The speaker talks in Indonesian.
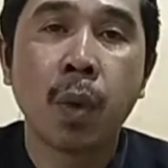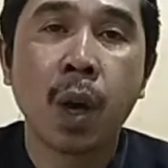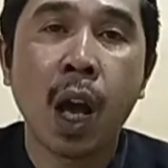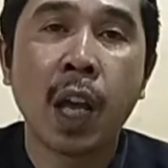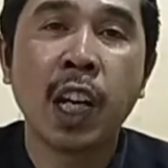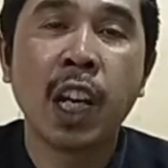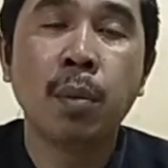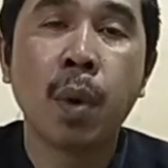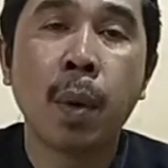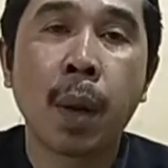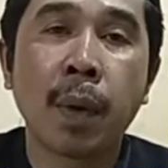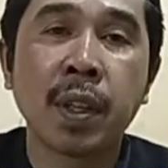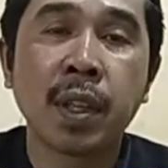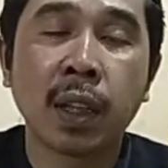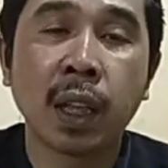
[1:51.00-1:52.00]
ada beberapa
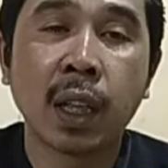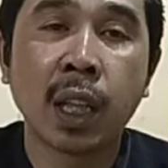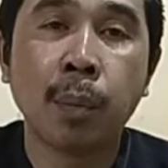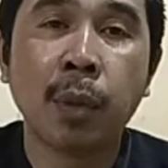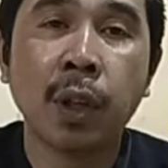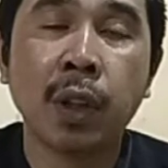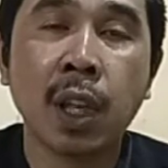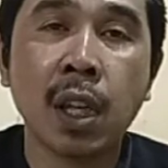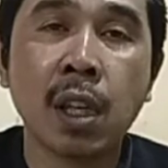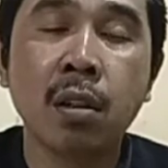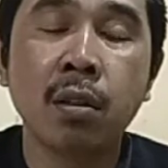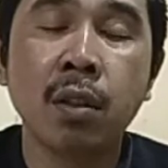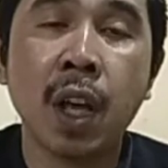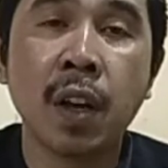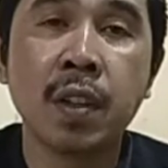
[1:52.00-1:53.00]
catatan penting
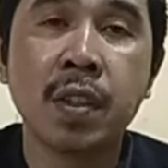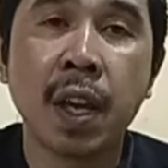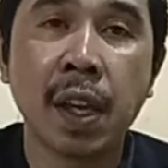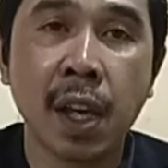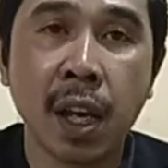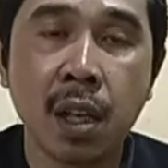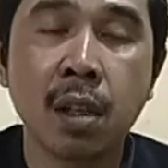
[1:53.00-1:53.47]
dari saya